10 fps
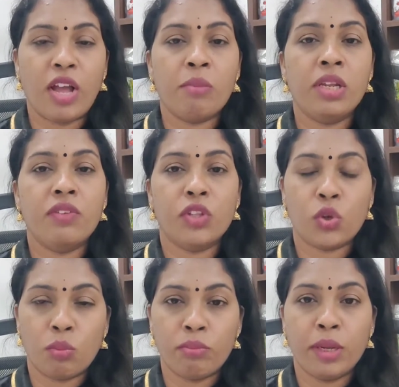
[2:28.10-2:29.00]
ஃபேமிலிக்கு
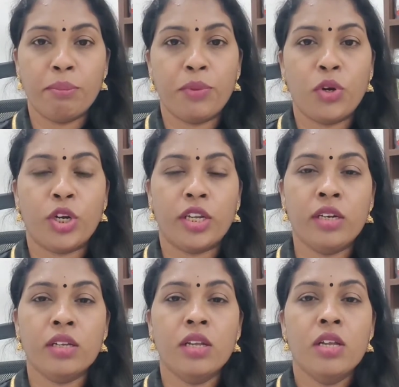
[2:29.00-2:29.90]
வந்து ரொம்ப
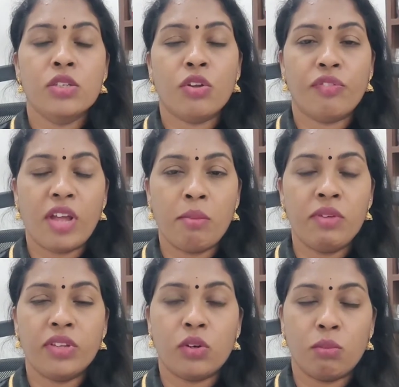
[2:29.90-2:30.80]
இம்பார்ட்டண்ட் ஸோ ஒரு
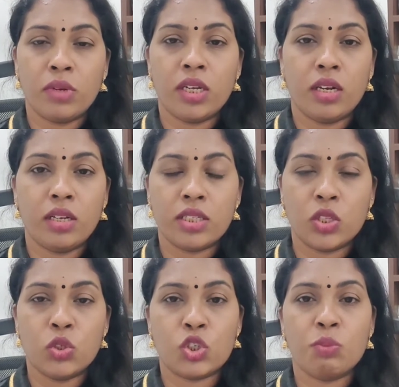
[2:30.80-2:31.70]
ஃபேமிலி வந்து ரொம்ப நல்லா
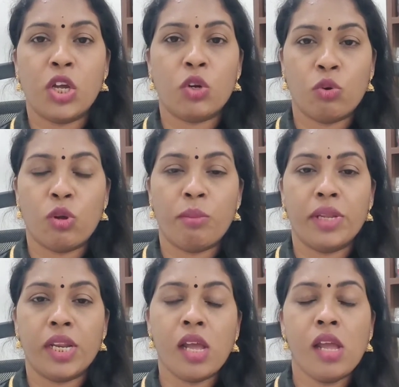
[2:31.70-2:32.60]
சந்தோஷமாக இருக்கணும்
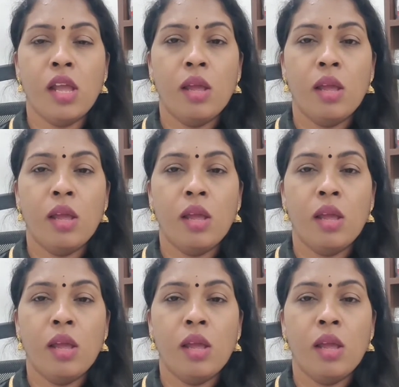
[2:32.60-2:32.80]
அப்படின்னா